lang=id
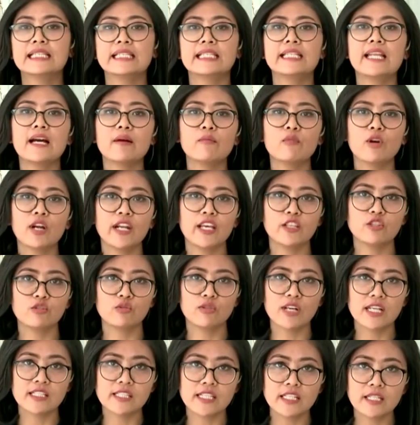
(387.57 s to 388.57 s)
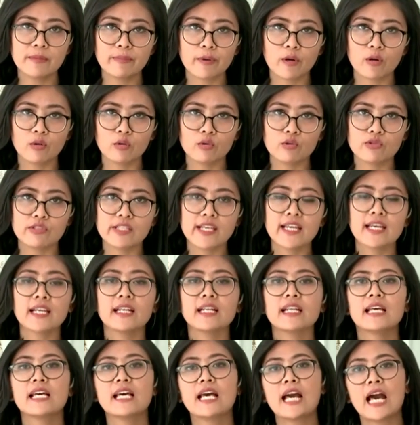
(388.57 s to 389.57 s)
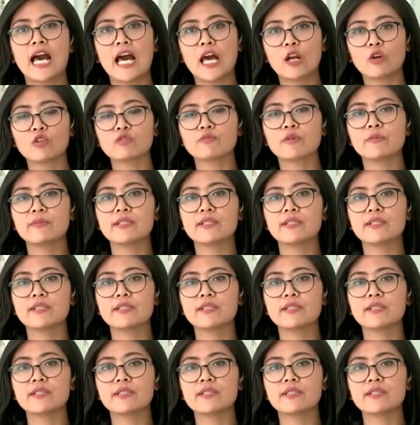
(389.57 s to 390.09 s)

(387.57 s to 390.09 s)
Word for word: tidak boleh juga jadi produsen, harus